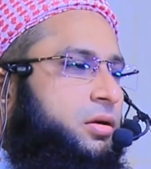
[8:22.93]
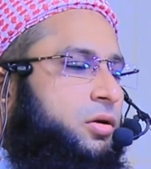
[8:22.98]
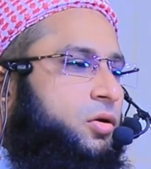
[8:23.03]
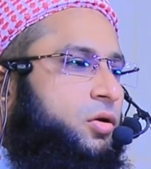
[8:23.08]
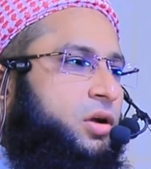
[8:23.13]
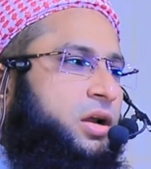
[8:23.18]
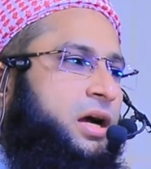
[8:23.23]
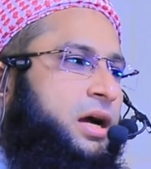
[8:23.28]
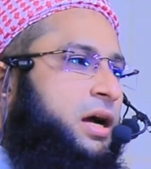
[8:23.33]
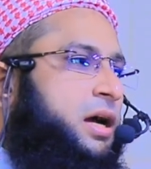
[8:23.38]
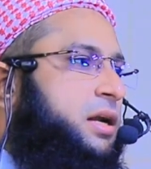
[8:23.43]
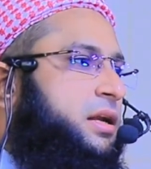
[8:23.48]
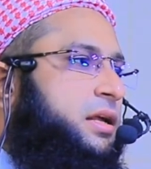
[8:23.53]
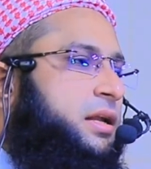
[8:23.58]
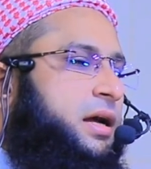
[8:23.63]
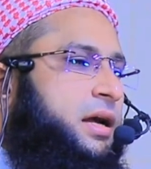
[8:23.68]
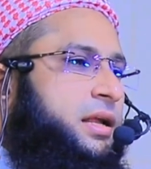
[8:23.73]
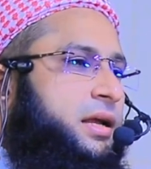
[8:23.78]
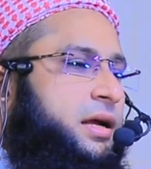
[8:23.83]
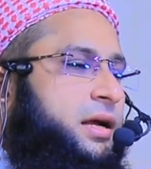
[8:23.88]

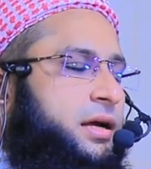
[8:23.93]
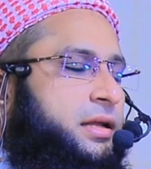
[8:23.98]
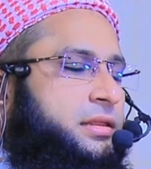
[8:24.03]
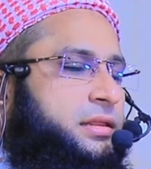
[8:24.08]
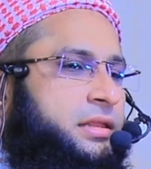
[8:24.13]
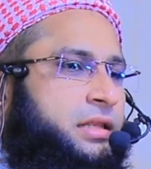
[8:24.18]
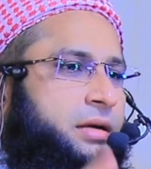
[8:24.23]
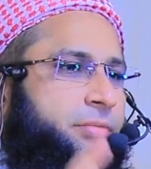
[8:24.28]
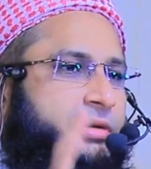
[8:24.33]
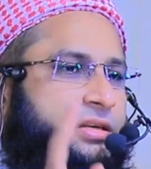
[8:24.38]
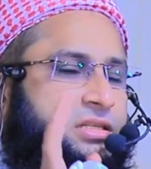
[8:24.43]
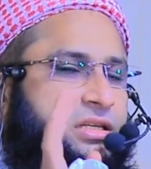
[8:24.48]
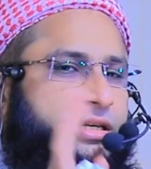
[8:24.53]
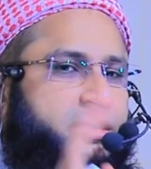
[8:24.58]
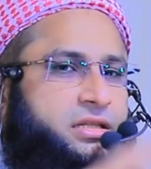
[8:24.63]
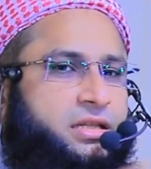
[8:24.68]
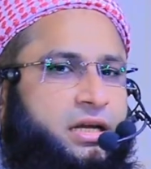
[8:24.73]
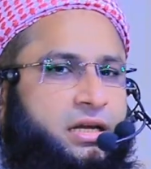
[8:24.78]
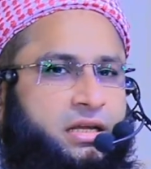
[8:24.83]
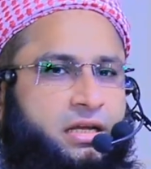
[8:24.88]
কোরআনের আয়াত নামাজে
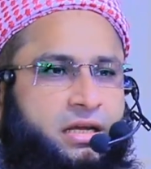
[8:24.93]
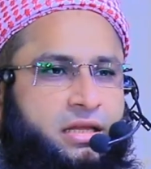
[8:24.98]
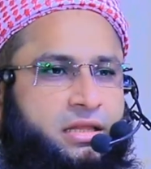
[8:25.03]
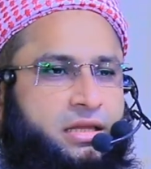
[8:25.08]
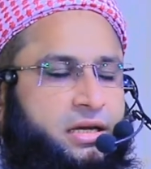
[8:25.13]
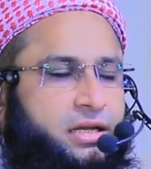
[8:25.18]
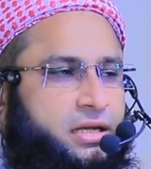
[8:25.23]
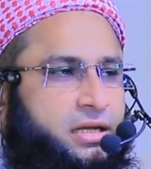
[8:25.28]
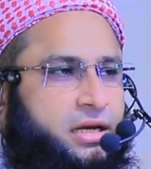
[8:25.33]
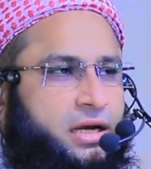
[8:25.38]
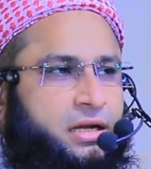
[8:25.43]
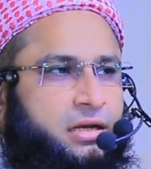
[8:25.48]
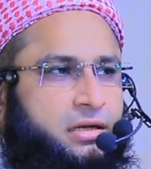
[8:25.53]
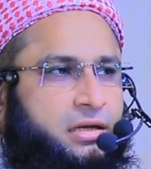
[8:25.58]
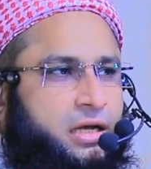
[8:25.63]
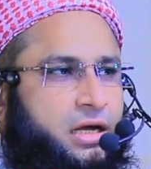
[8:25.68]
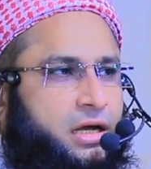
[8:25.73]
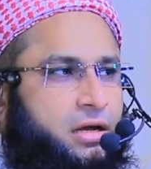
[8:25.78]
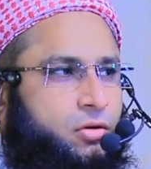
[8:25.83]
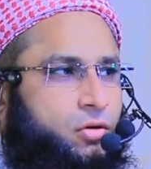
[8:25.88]
দাঁড়িয়ে দাঁড়িয়ে
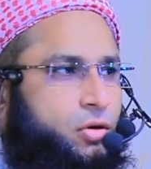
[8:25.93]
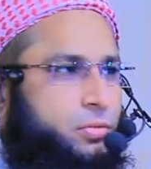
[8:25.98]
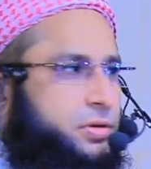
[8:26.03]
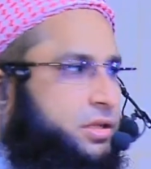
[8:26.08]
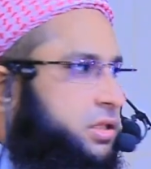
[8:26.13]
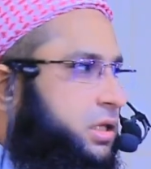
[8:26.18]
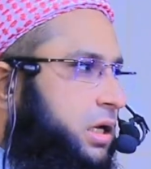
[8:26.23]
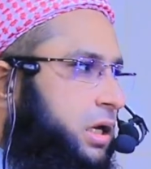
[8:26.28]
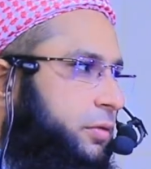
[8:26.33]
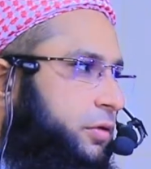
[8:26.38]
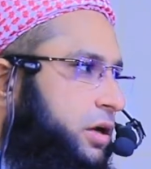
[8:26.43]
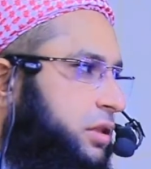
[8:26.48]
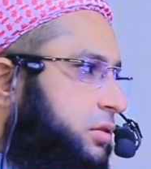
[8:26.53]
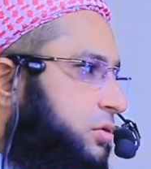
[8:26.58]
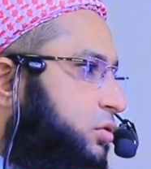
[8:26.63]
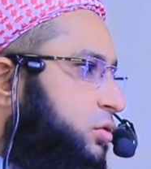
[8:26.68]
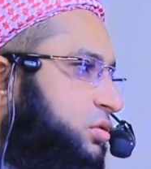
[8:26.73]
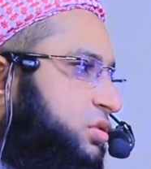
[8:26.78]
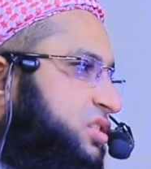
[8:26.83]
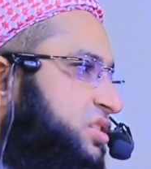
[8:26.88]
আল্লাহ নবী তেলাওয়াত
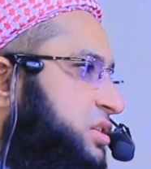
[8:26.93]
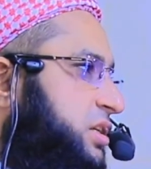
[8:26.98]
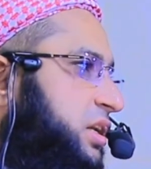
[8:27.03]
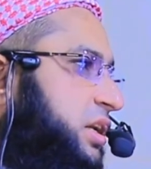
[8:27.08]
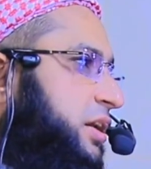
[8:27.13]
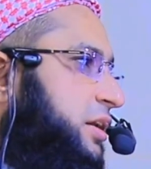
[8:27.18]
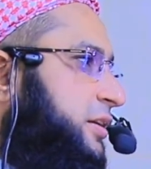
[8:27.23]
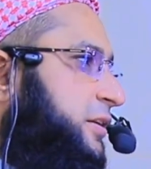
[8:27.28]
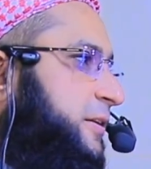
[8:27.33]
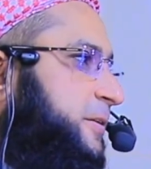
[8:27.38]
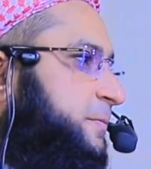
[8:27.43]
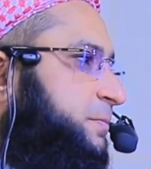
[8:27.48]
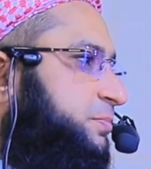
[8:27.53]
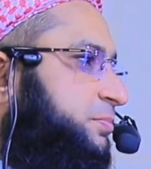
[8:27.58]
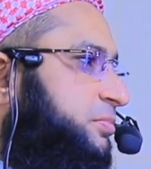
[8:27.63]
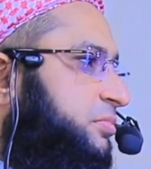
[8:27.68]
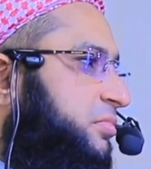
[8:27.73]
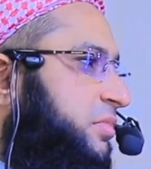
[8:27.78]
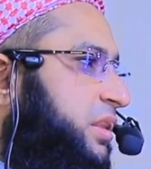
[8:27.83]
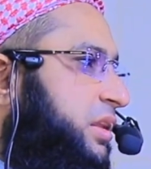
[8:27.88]
করতেছিলেন
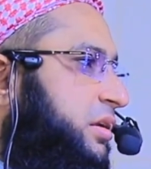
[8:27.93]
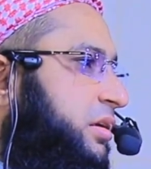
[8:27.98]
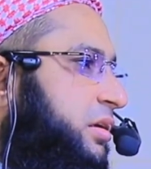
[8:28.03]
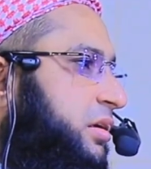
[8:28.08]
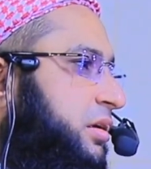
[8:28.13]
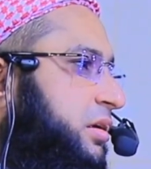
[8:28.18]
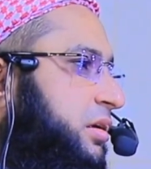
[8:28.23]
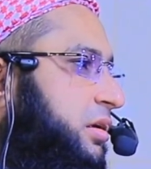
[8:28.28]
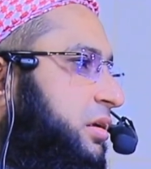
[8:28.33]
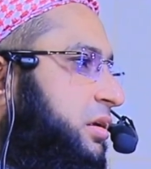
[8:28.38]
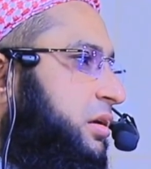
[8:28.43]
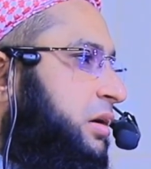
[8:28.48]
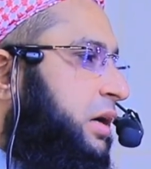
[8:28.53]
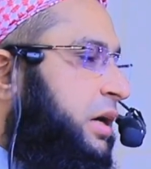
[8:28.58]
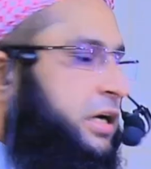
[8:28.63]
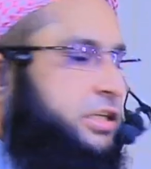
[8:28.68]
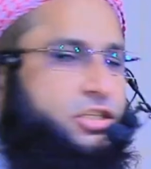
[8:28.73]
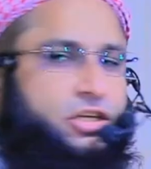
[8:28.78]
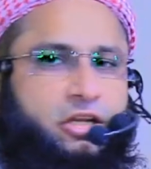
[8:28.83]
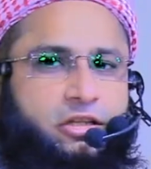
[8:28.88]

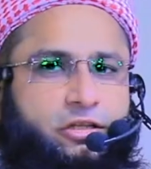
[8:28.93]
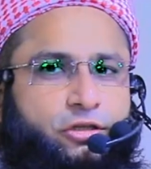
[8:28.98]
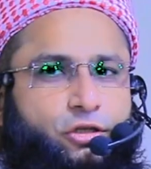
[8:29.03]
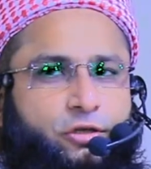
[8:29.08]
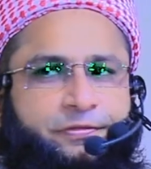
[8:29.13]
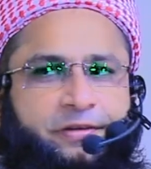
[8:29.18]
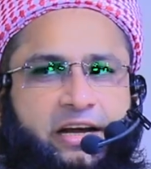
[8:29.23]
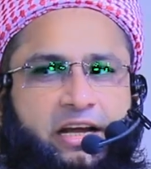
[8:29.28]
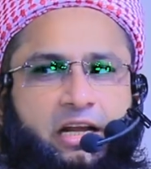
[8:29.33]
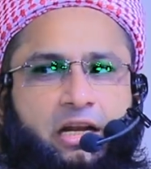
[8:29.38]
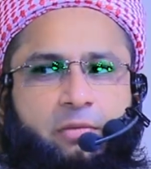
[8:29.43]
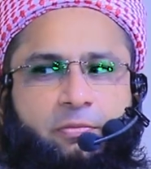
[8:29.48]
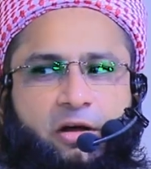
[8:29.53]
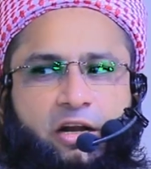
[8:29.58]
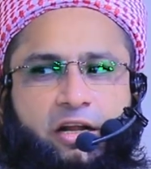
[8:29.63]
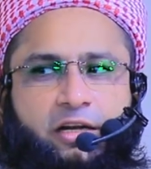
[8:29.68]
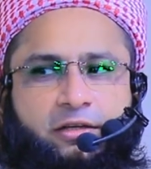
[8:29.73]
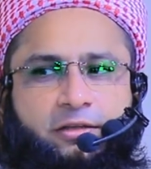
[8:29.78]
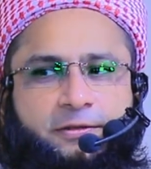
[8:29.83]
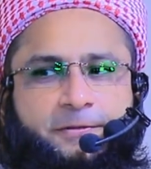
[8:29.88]
হজরতে ফাইল
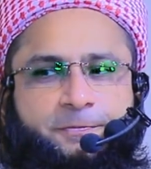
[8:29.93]
বলেন